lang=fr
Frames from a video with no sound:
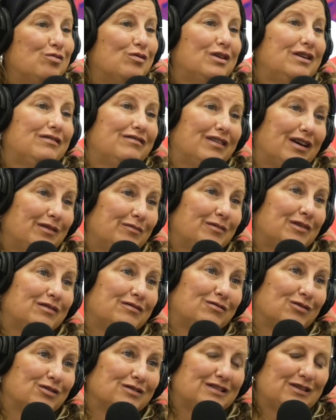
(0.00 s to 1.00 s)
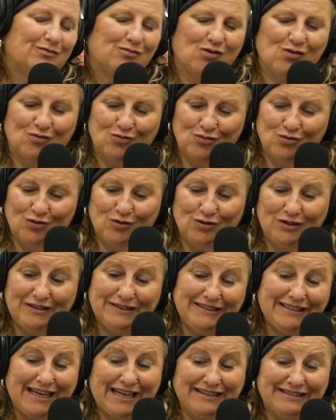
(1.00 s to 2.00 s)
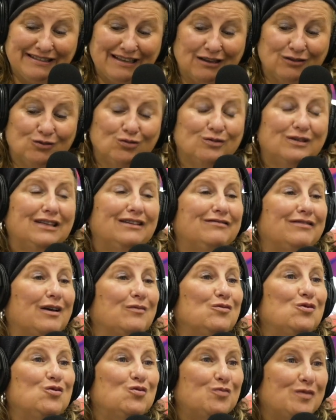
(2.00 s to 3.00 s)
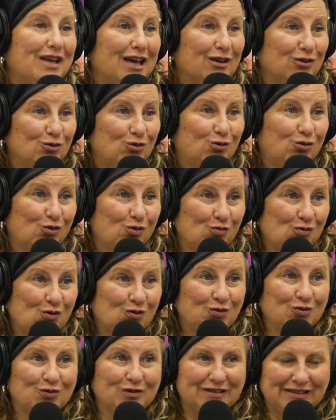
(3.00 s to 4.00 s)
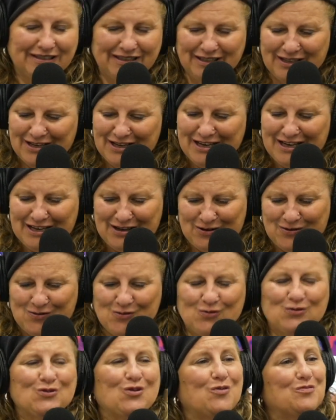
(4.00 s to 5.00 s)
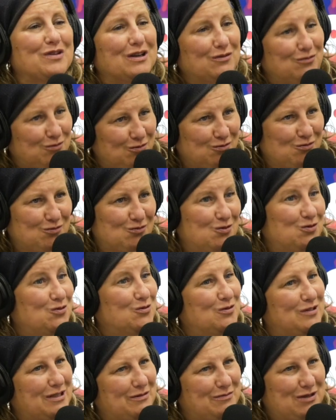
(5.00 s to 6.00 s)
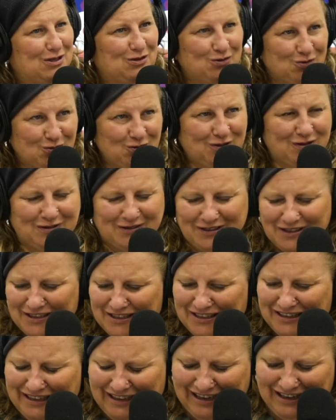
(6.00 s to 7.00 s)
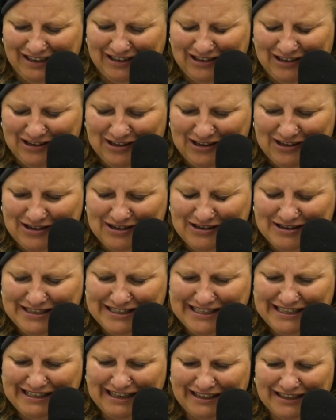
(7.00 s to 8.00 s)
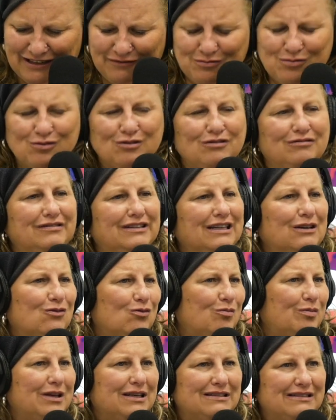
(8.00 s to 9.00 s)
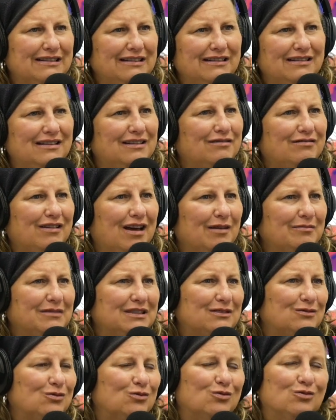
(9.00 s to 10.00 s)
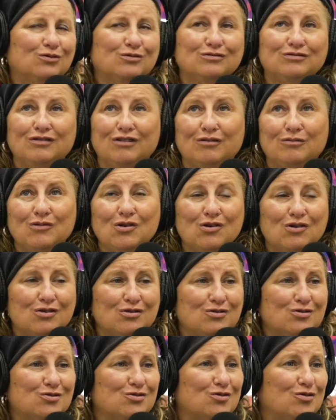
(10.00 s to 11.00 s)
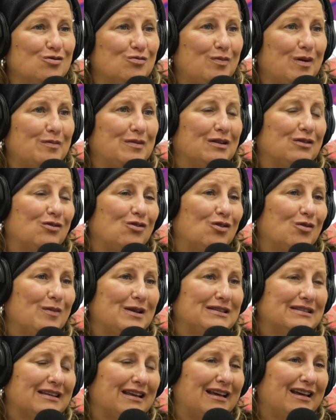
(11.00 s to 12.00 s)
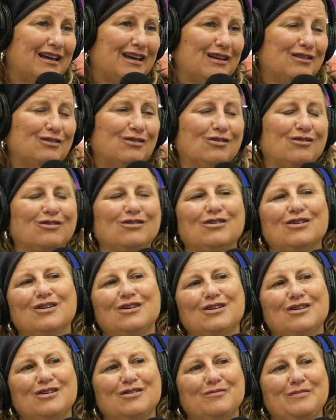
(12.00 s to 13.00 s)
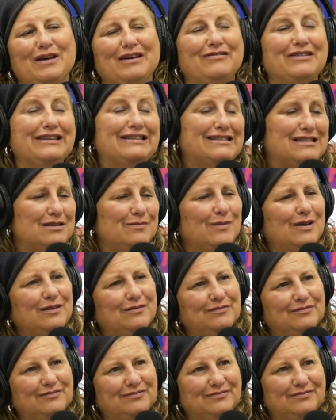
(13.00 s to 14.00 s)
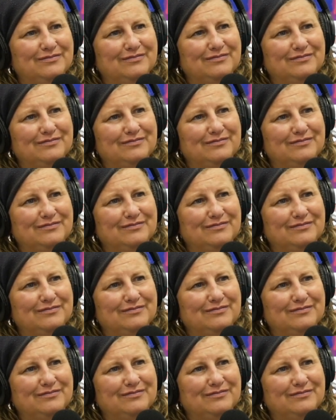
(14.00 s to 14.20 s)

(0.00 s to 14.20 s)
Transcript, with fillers: les femmes, forcément, vous le dédicacez à toutes les femmes lumières de ce monde, donc c'est, on sent bien que vous, vous nous aimez toutes. Mm. Euh, c'est un livre pour décomplexer les femmes qui se trouvent euh, moches, pas bien dans leur basket euh, perfectible Alors